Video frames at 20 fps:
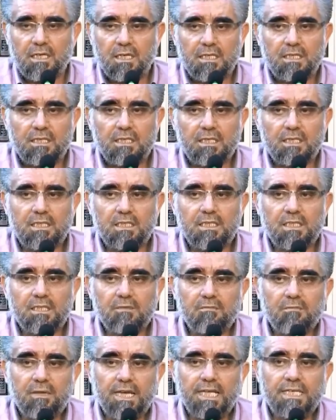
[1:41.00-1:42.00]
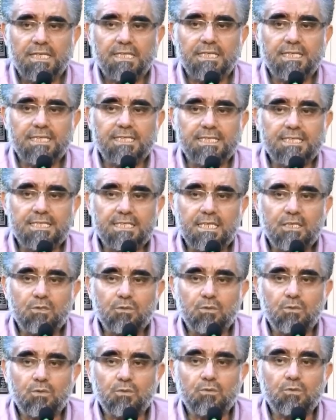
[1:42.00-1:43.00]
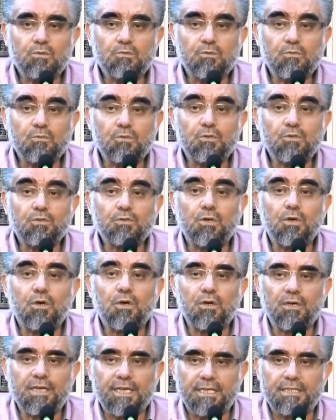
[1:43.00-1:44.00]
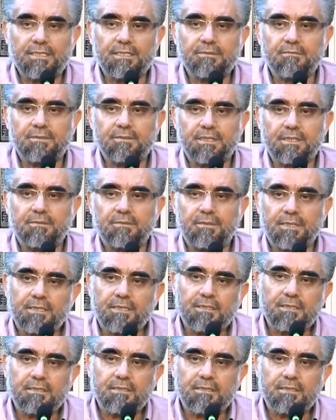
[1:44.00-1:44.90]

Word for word: Dedi ki ben insan olduğumu burada öğrendim dedi bakın.